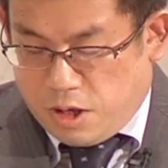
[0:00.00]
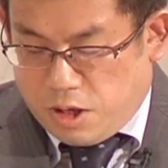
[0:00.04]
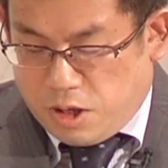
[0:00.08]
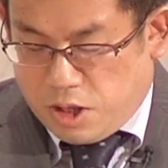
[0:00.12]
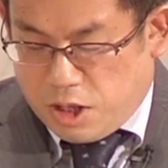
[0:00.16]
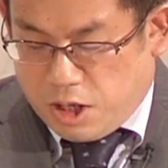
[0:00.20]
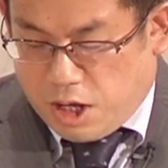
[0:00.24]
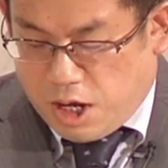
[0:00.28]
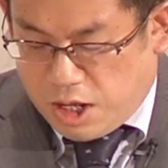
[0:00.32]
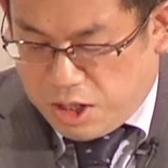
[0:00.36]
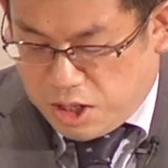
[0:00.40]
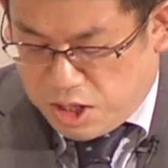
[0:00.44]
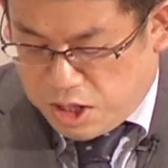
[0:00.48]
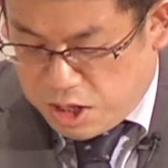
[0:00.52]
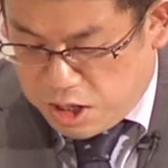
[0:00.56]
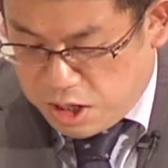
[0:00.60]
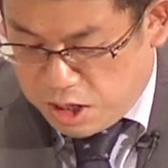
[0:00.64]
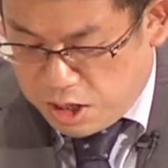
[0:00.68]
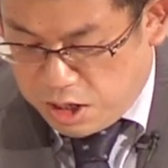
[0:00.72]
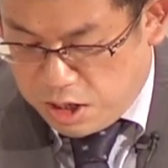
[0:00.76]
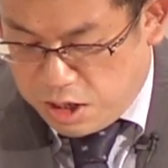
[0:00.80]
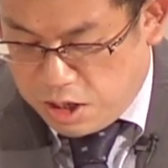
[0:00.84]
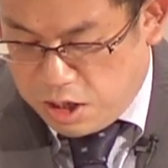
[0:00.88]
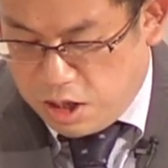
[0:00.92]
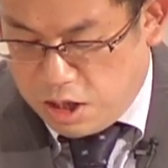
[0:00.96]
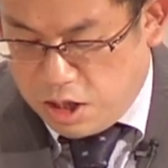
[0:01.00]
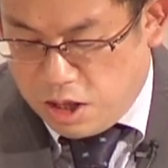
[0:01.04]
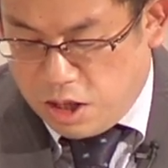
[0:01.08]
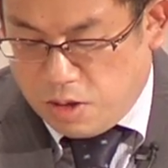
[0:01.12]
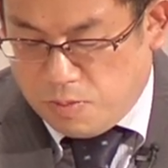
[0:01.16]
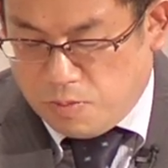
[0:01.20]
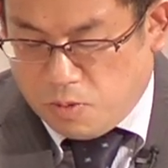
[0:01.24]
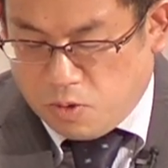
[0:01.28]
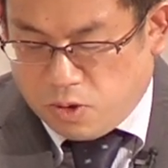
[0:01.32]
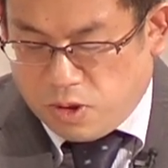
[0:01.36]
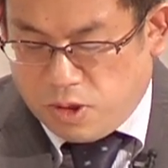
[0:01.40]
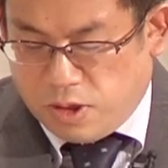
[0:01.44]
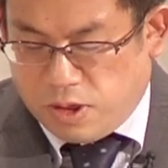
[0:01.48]
しかし、
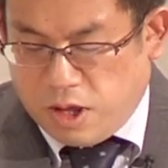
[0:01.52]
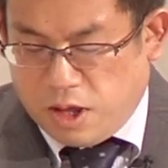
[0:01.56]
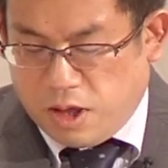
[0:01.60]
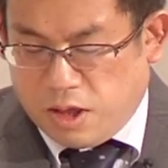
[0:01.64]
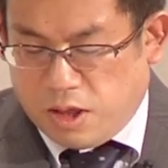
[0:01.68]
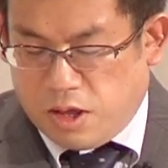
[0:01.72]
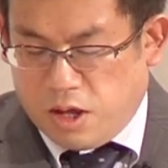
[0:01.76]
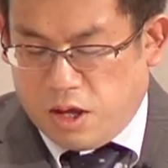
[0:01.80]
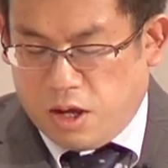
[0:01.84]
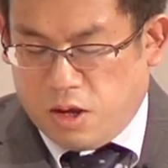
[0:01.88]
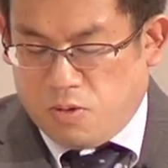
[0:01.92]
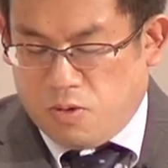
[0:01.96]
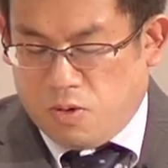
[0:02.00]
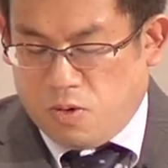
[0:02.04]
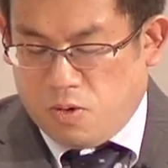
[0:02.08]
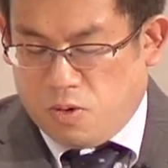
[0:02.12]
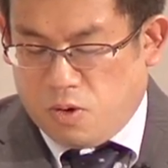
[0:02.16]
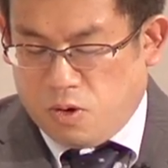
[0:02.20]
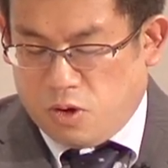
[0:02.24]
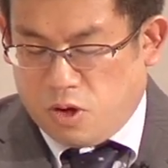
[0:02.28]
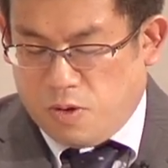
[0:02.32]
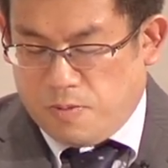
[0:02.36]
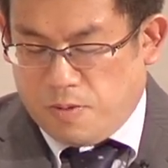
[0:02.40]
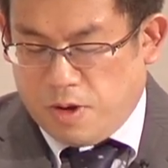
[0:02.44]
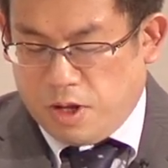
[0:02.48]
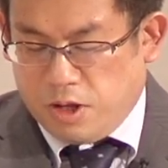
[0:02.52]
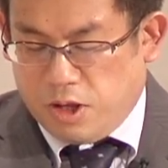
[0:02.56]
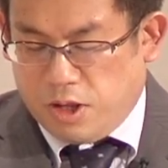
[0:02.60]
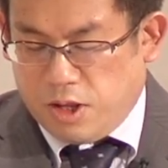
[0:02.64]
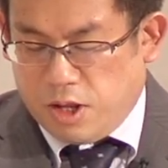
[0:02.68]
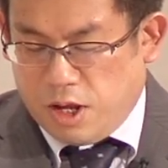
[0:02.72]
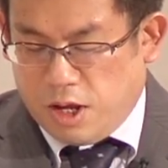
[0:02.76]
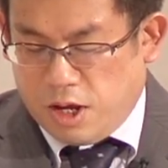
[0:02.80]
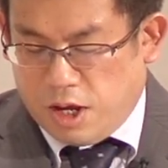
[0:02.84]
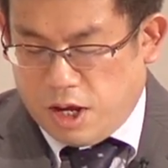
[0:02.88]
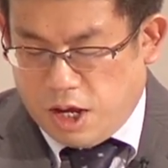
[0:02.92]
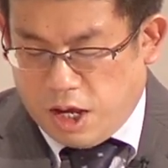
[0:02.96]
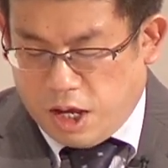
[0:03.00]
牧師先生の言葉に
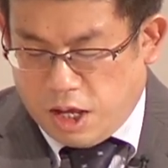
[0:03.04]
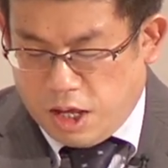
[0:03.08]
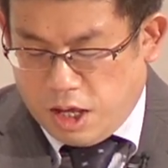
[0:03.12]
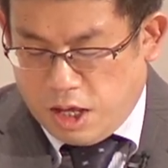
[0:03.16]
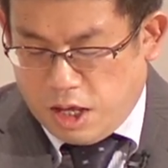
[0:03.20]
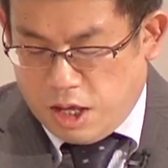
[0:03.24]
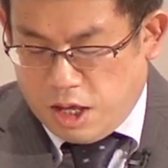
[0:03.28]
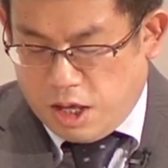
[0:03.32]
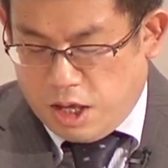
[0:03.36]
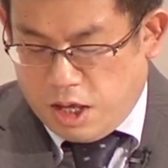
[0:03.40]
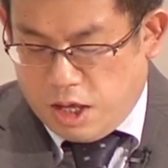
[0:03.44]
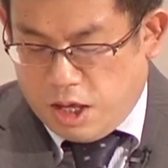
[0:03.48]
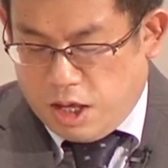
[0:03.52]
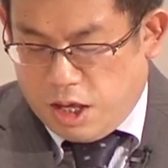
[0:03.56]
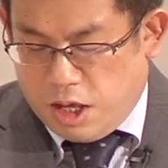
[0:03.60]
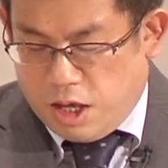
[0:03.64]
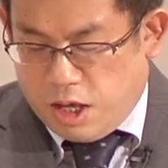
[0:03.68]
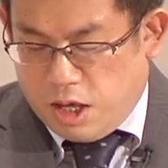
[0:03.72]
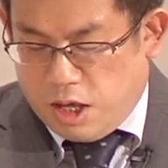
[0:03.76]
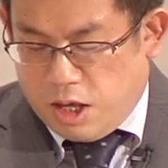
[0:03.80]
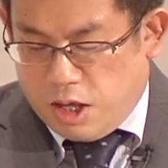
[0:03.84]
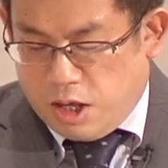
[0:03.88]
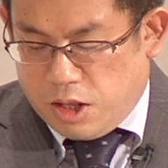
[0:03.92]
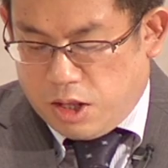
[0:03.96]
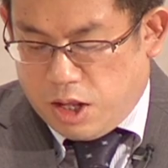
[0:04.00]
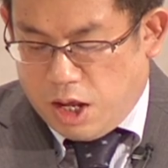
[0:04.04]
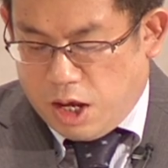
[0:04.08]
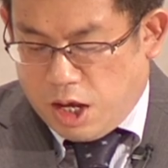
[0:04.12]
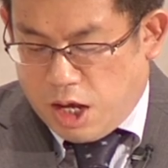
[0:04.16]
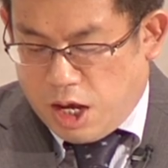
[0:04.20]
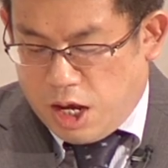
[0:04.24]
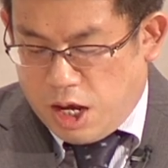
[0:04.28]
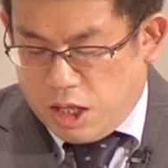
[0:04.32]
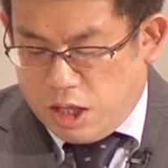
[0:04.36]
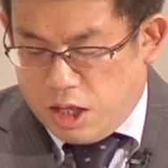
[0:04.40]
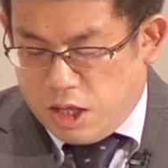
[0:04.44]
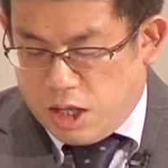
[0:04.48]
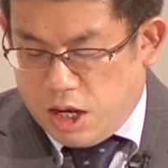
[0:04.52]
従い、社
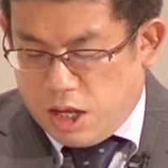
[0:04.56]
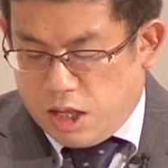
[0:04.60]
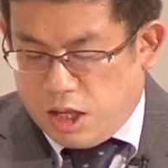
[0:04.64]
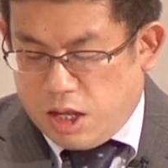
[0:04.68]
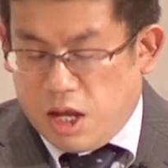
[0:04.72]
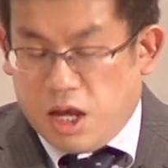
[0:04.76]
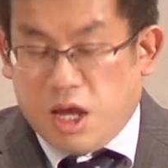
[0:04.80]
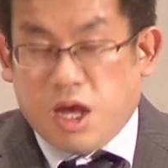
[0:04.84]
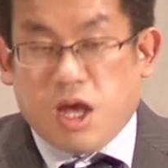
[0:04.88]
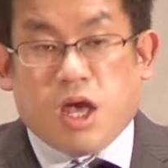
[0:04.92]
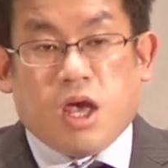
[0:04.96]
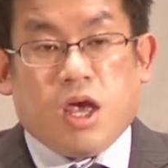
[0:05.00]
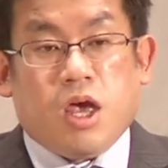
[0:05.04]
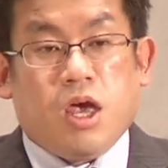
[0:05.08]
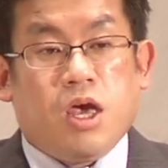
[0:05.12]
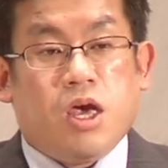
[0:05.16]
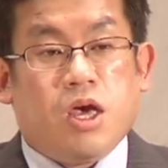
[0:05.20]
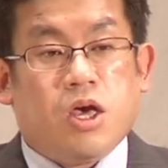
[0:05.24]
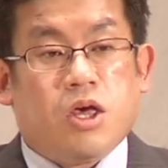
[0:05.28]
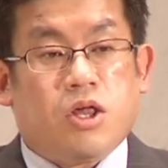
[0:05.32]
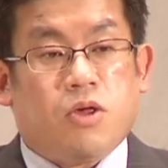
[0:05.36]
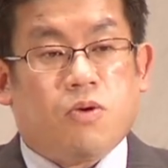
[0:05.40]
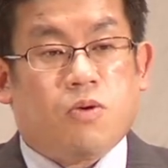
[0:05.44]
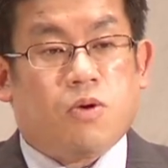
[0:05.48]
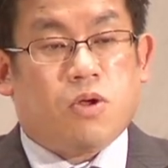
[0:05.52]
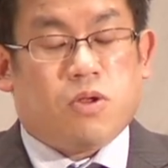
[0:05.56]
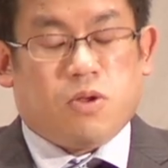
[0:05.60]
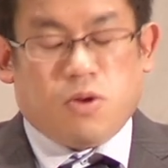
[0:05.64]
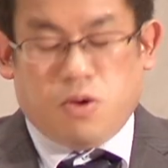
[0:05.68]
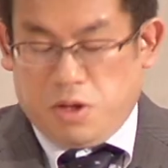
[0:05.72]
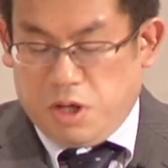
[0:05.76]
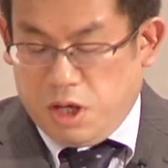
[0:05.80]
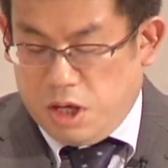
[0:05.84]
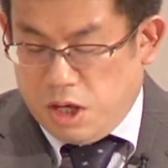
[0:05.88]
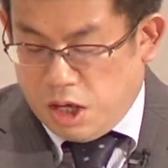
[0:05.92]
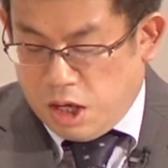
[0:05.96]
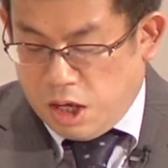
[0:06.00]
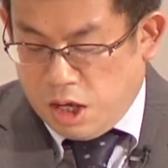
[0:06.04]
会に出て仕事
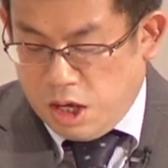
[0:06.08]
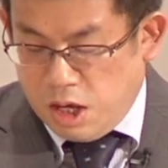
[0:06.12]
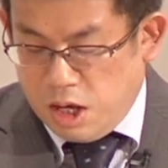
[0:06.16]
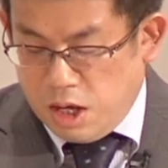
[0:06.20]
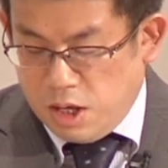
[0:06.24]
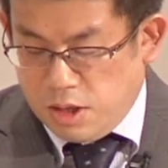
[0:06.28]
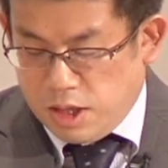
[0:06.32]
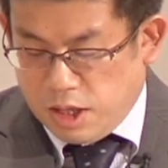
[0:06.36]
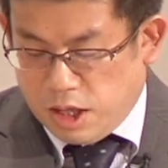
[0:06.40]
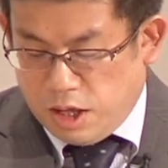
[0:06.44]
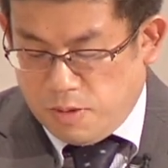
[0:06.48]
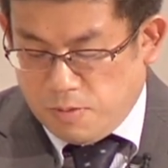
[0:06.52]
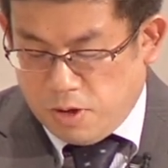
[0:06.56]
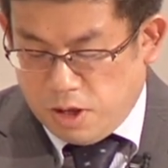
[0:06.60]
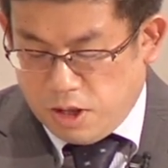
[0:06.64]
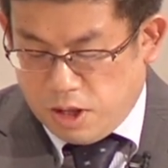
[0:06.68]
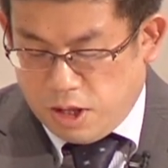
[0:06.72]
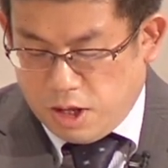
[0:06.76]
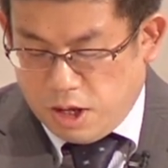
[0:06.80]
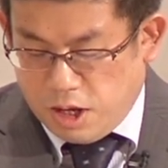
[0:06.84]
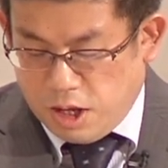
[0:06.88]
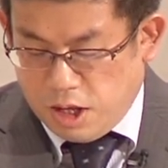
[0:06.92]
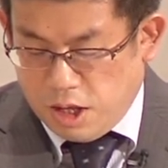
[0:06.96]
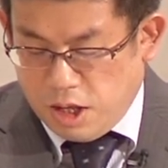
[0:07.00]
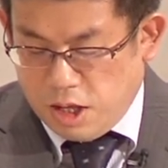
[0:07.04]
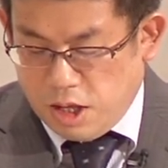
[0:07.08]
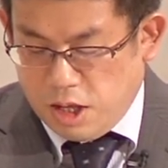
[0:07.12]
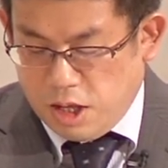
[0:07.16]
に就きました。